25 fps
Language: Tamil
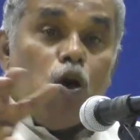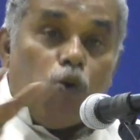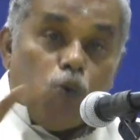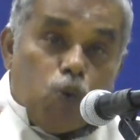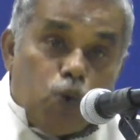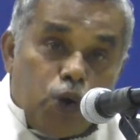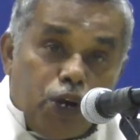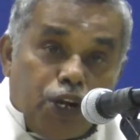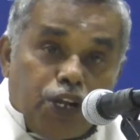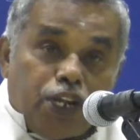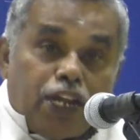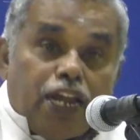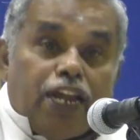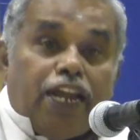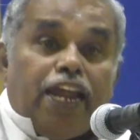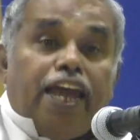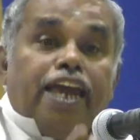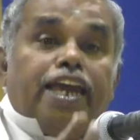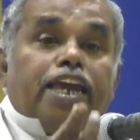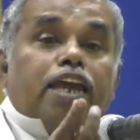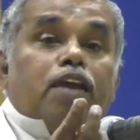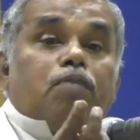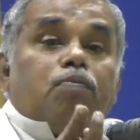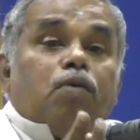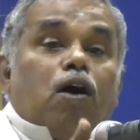உருட்டி
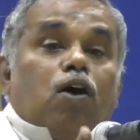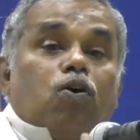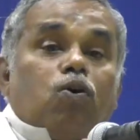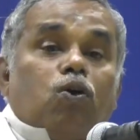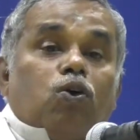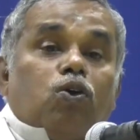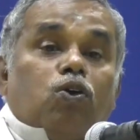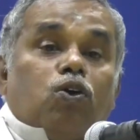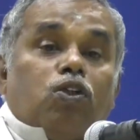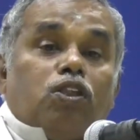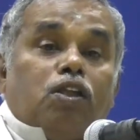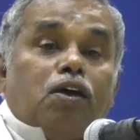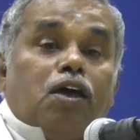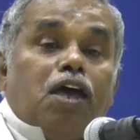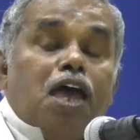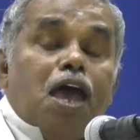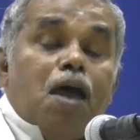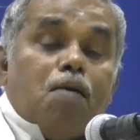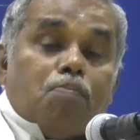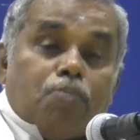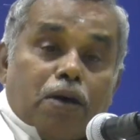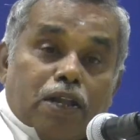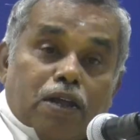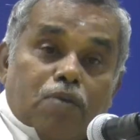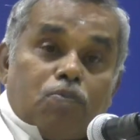லேகியமாக கொண்டு வந்து
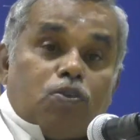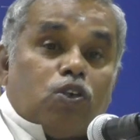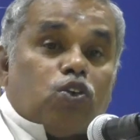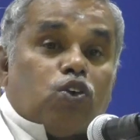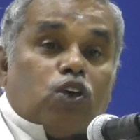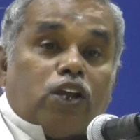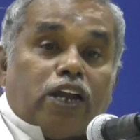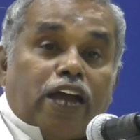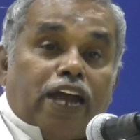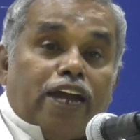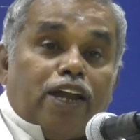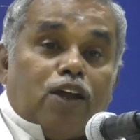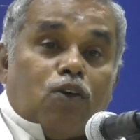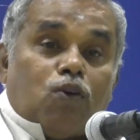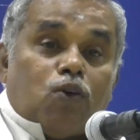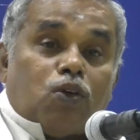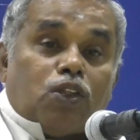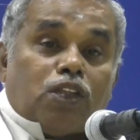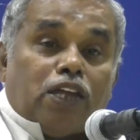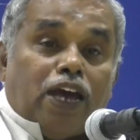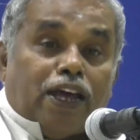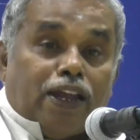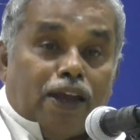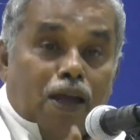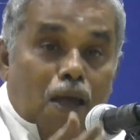பரமசிவர் கையில்
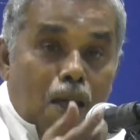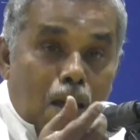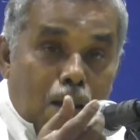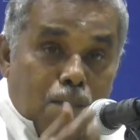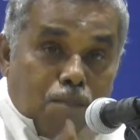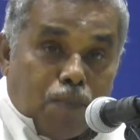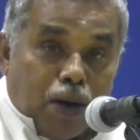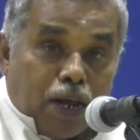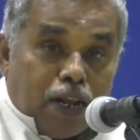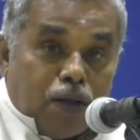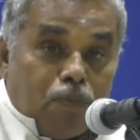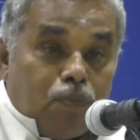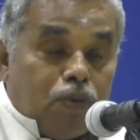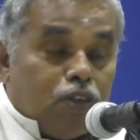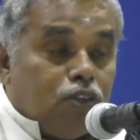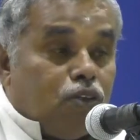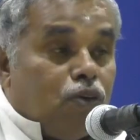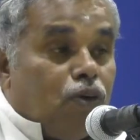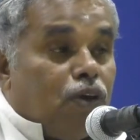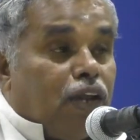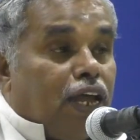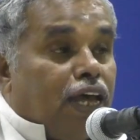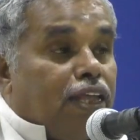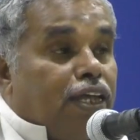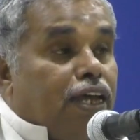கொடுத்தாரு
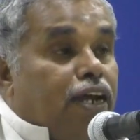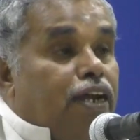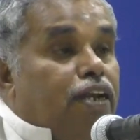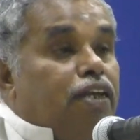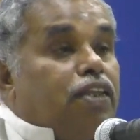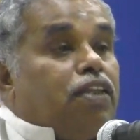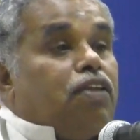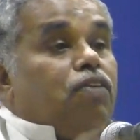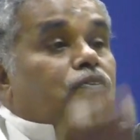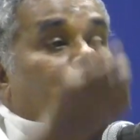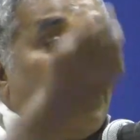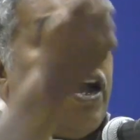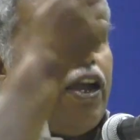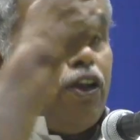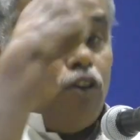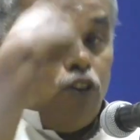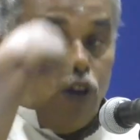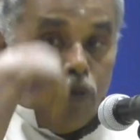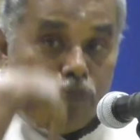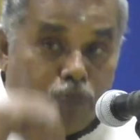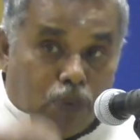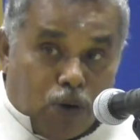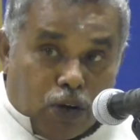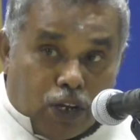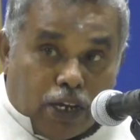பரமசிவன் அதை எடுத்து
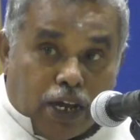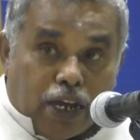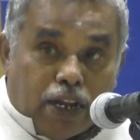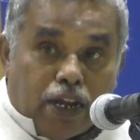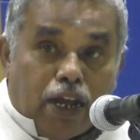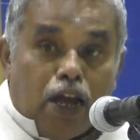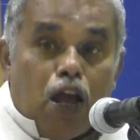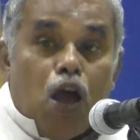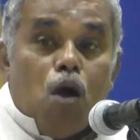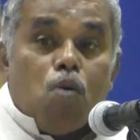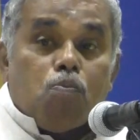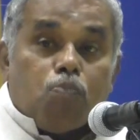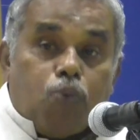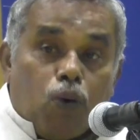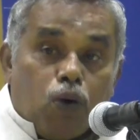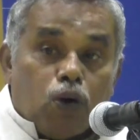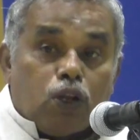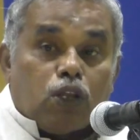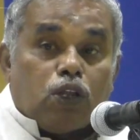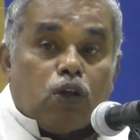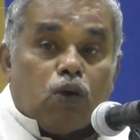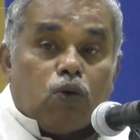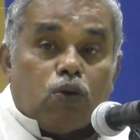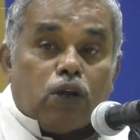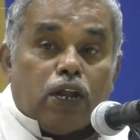வாய்க்குள்ளே போட்டார்
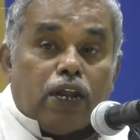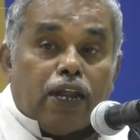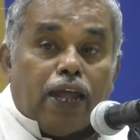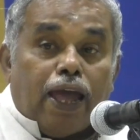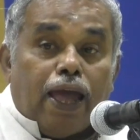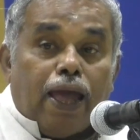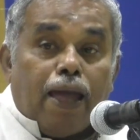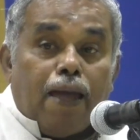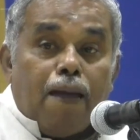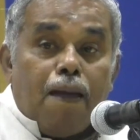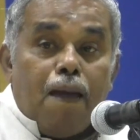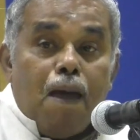போட்ட உடனே